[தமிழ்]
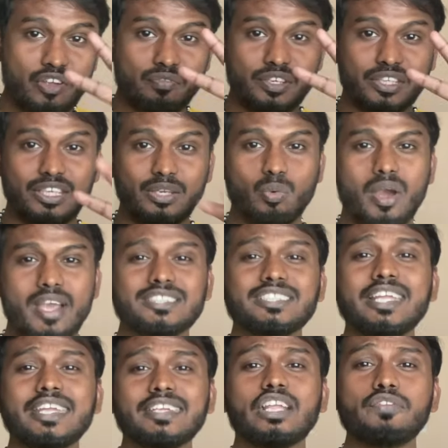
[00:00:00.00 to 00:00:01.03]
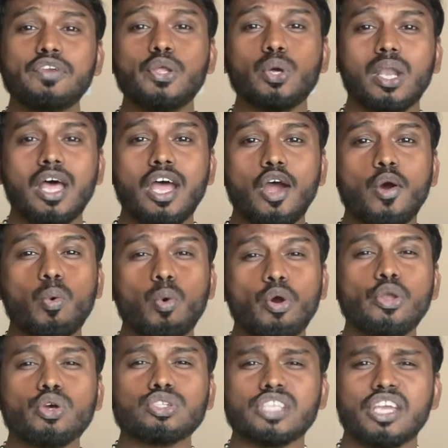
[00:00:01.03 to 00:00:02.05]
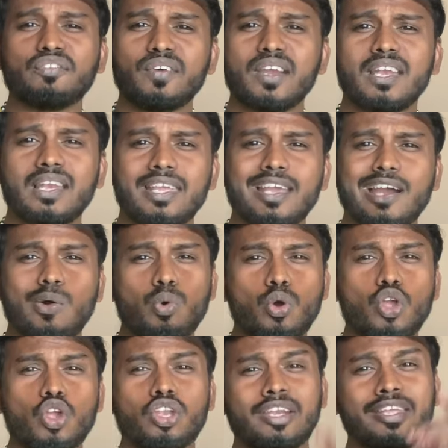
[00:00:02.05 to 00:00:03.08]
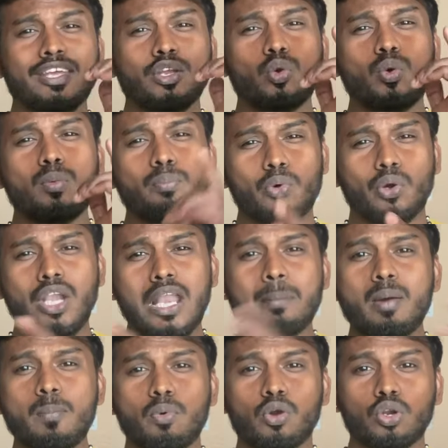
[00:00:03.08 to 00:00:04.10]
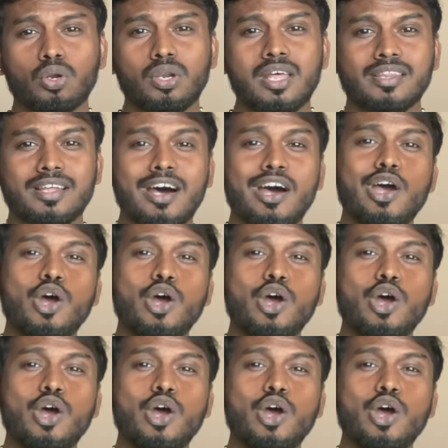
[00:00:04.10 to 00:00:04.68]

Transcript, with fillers: விக்கி வாய்ஸ் இன்னைக்கு இந்த வீடியோவில் ஓயோ சேஃபா இல்லையா ஓயோவில் நீங்கள் ரூம் போடலாமா போடக்கூடாதா